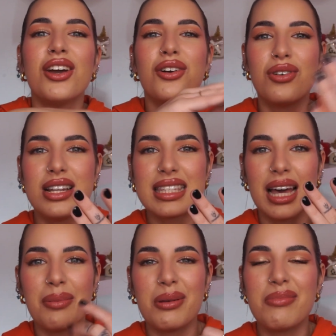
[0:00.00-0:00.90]
con le
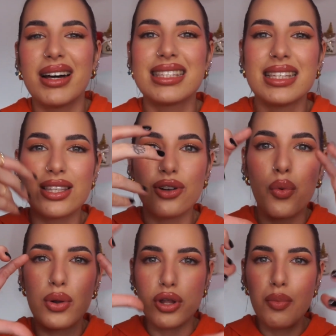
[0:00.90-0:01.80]
scarpe basse, se no
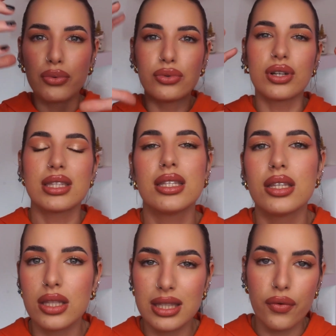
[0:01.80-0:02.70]
quello lì è un punto che si
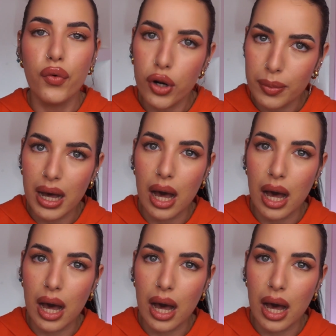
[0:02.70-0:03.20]
deforma